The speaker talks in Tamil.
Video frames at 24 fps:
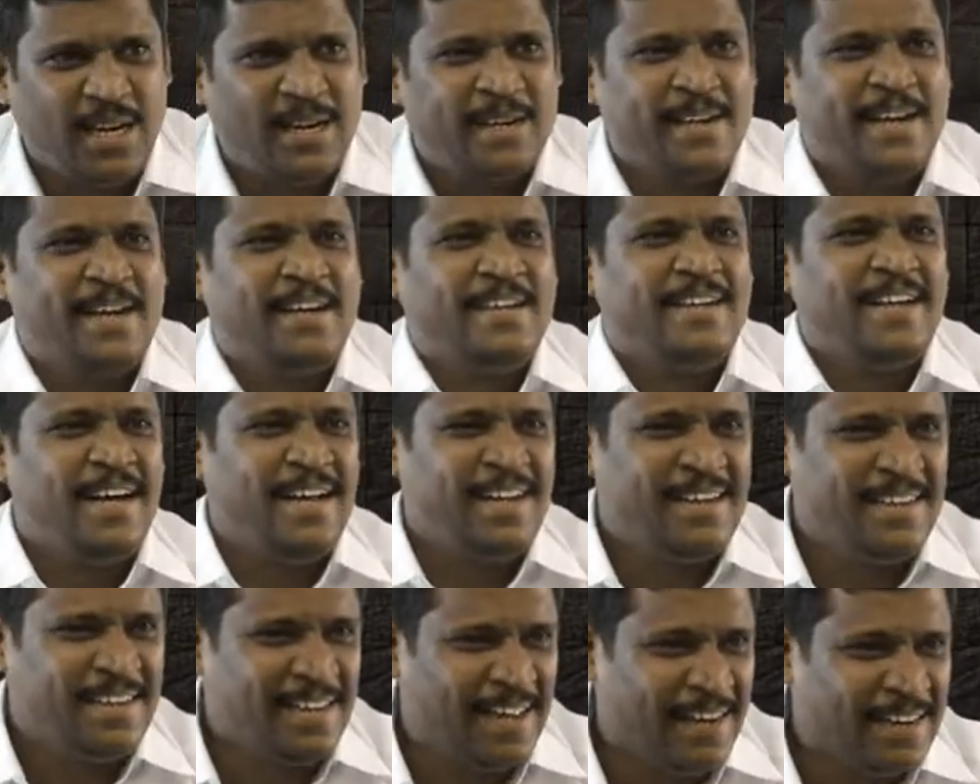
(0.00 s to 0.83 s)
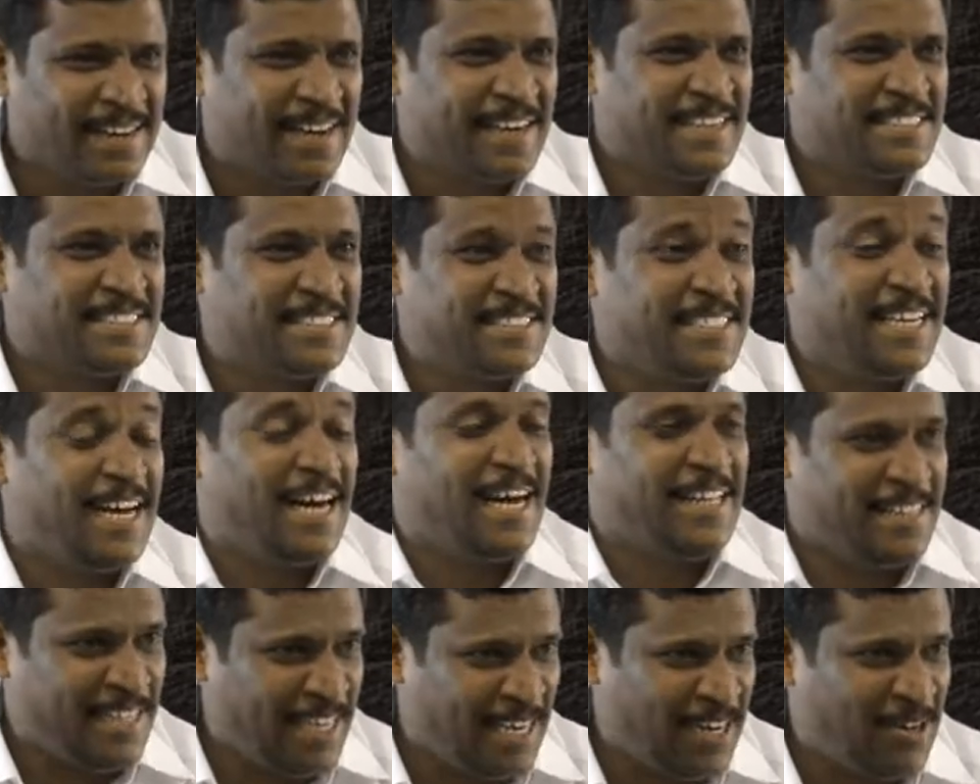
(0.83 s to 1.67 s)
ஆனால் நாலு நாள் கழித்து
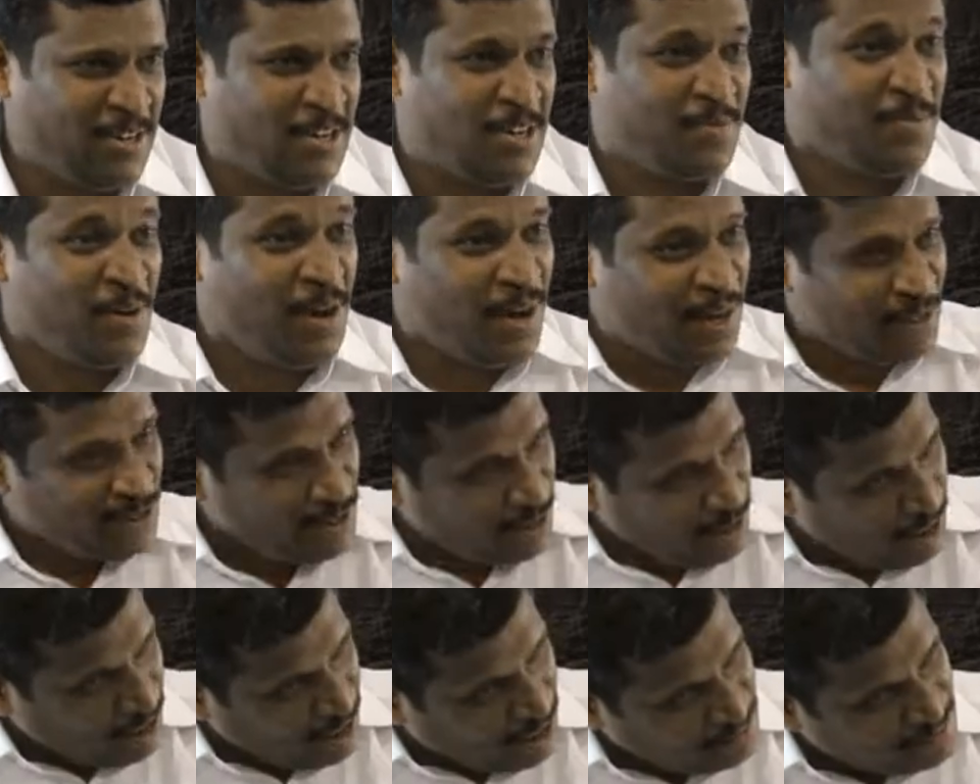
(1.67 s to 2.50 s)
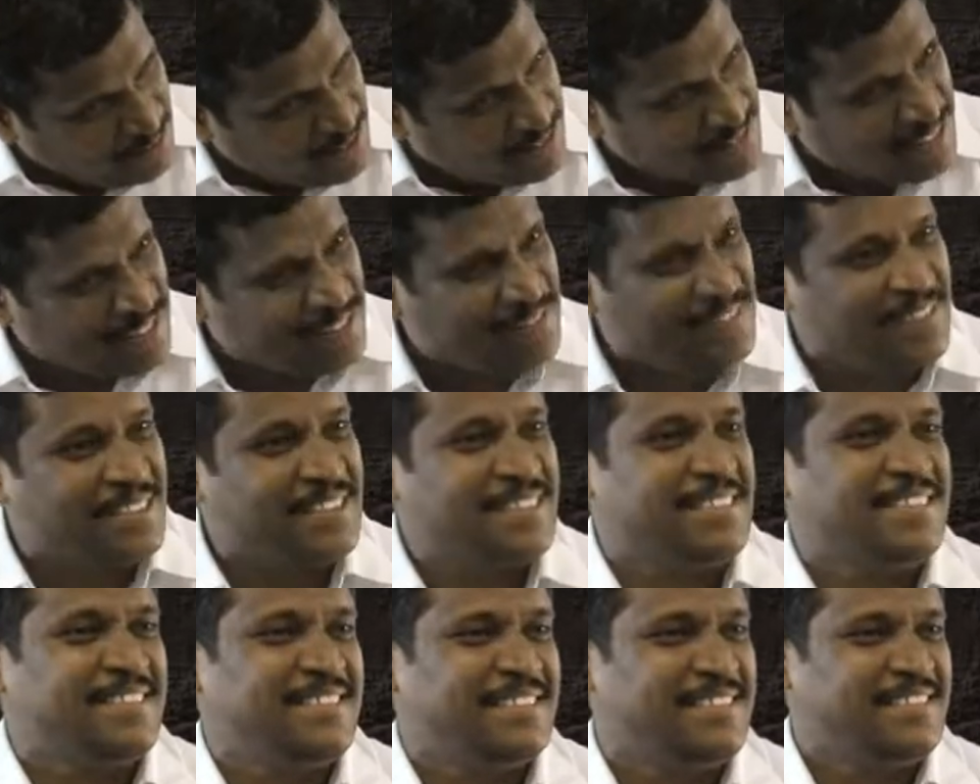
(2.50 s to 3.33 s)
அதே கோபம் அதே மாதிரி தானே
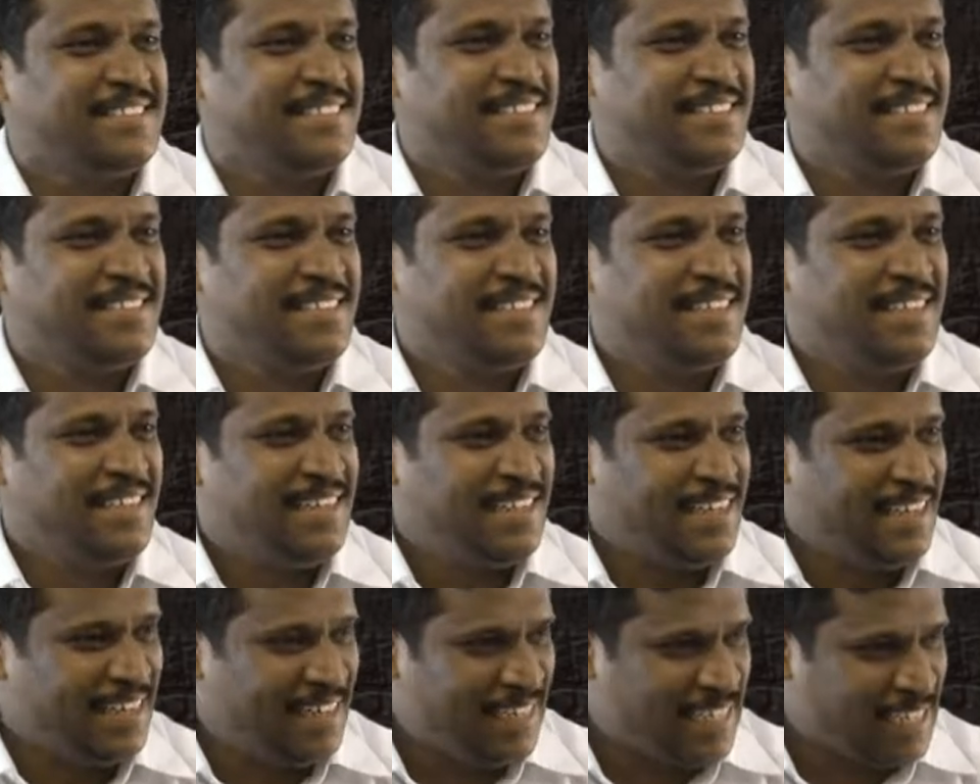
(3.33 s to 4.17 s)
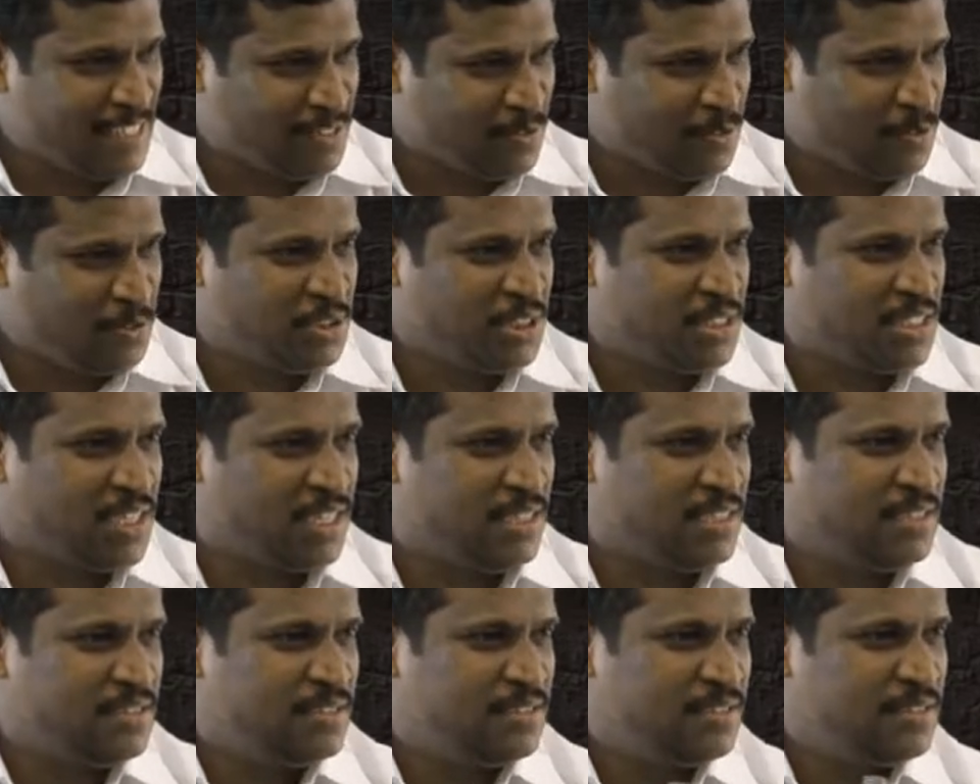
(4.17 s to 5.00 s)
வருது என்னைக்காவது
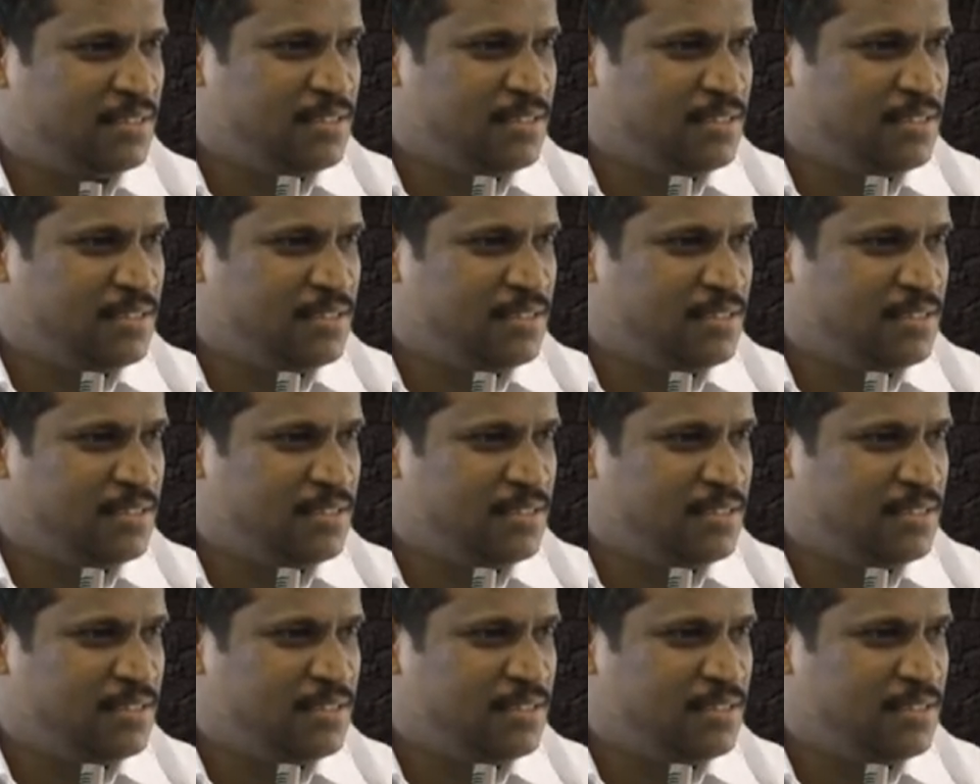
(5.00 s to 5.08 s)
குறைஞ்சிருக்கா